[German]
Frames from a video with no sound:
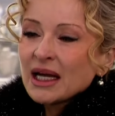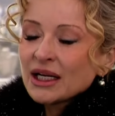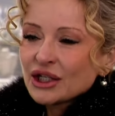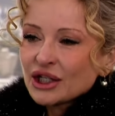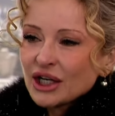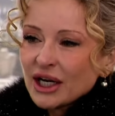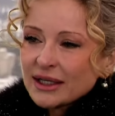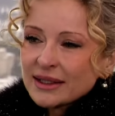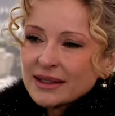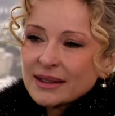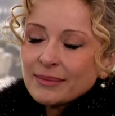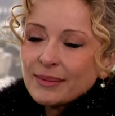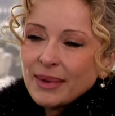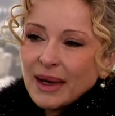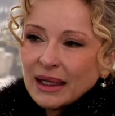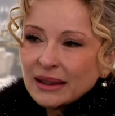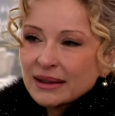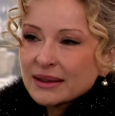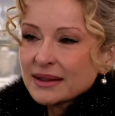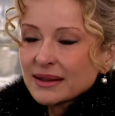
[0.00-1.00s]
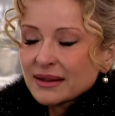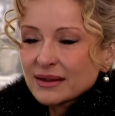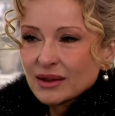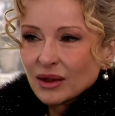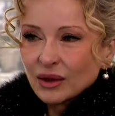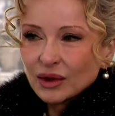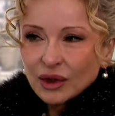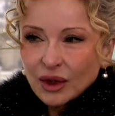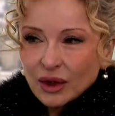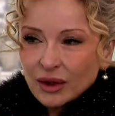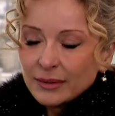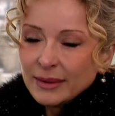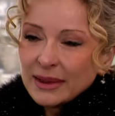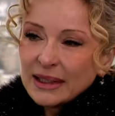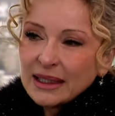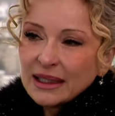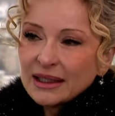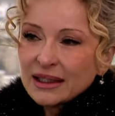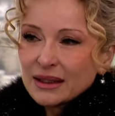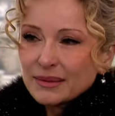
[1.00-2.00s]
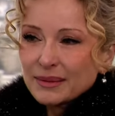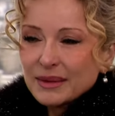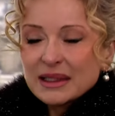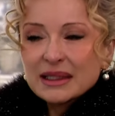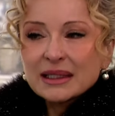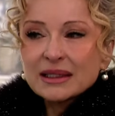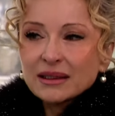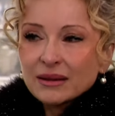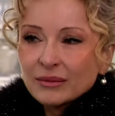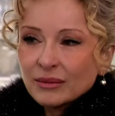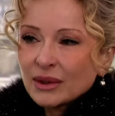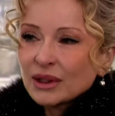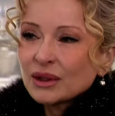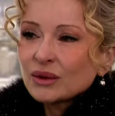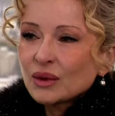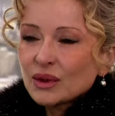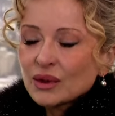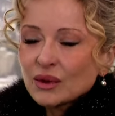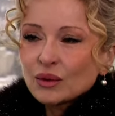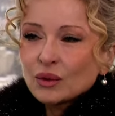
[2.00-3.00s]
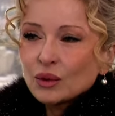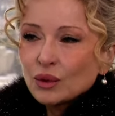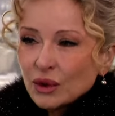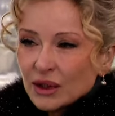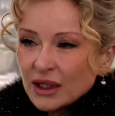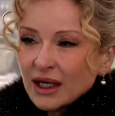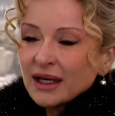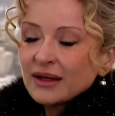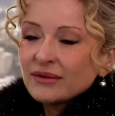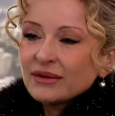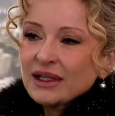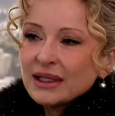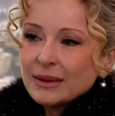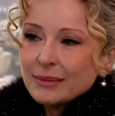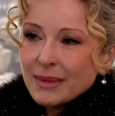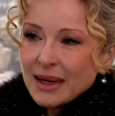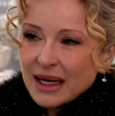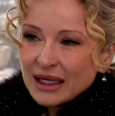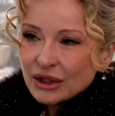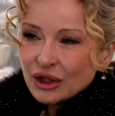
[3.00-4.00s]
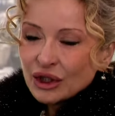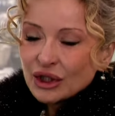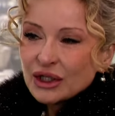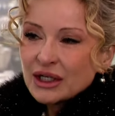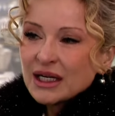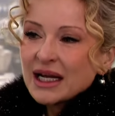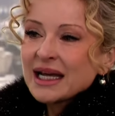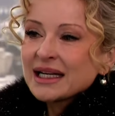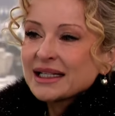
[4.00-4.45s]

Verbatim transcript: Checks and Balances, Kontrollmechanismen sind immer nur so gut wie die Menschen,